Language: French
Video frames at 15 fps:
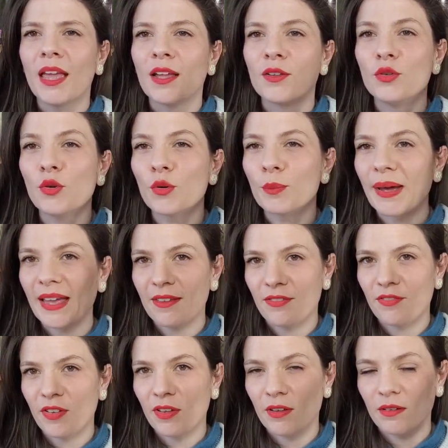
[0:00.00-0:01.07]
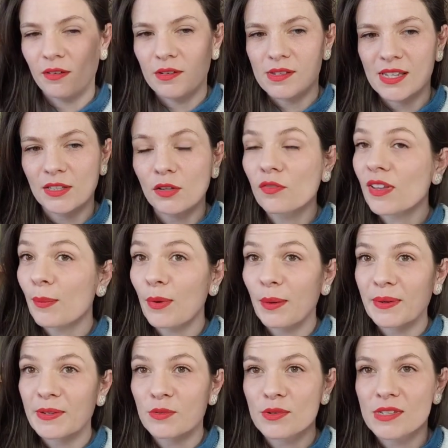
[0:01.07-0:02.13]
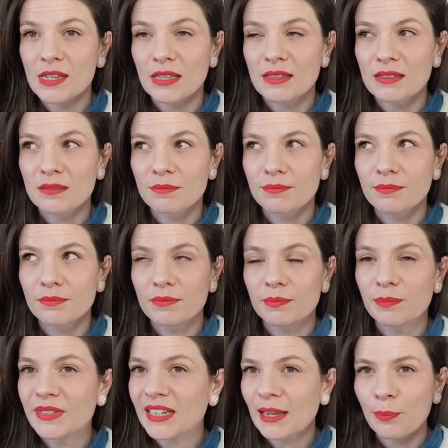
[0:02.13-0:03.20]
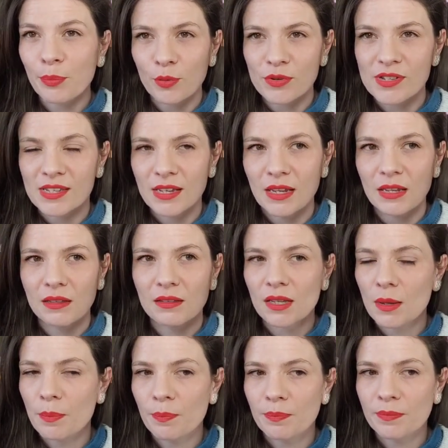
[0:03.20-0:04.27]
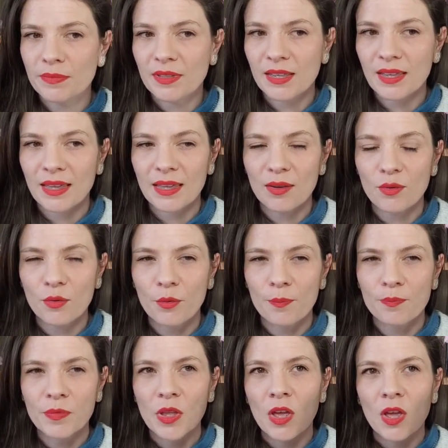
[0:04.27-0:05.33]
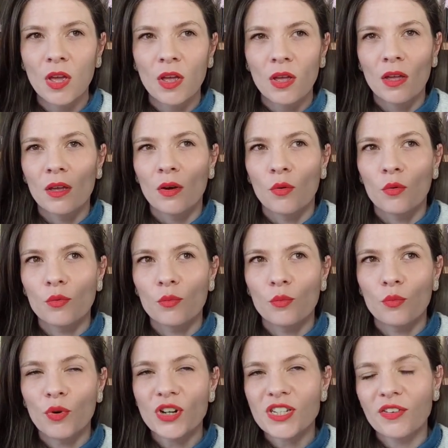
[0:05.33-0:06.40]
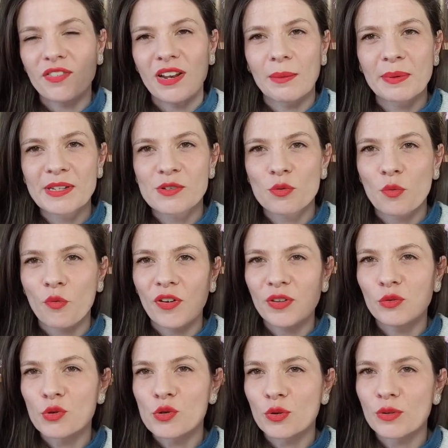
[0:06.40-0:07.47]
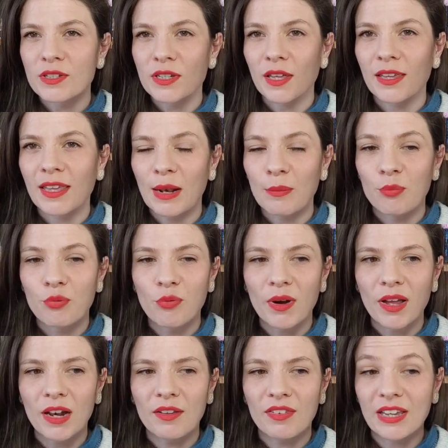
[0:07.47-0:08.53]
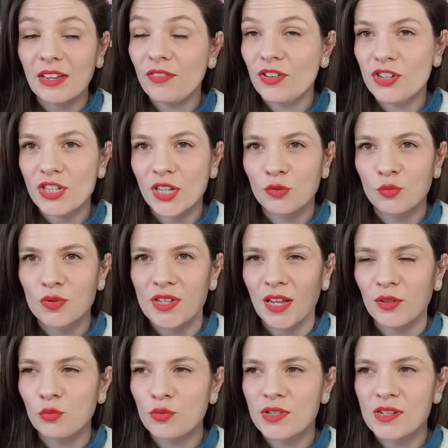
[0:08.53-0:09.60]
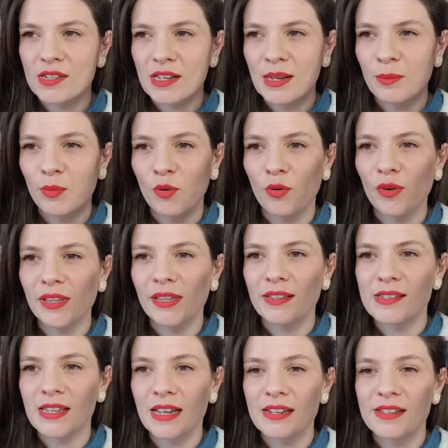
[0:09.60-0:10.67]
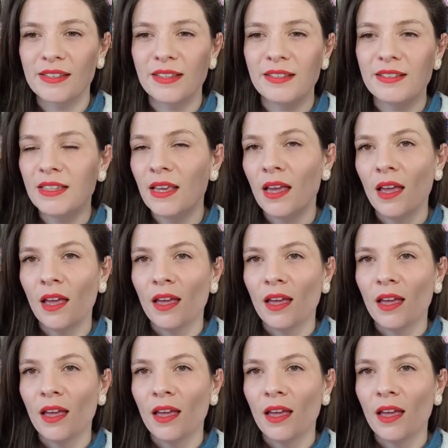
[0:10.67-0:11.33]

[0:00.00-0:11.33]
Donc bref, euh, ça donne vraiment l'impression que c'est très pensé, très... très euh, Moi j'avais l'impression en fait de sentir à quel point elle avait réfléchi à tout ça, à tous ces éléments, et ce qu'elle s'était dit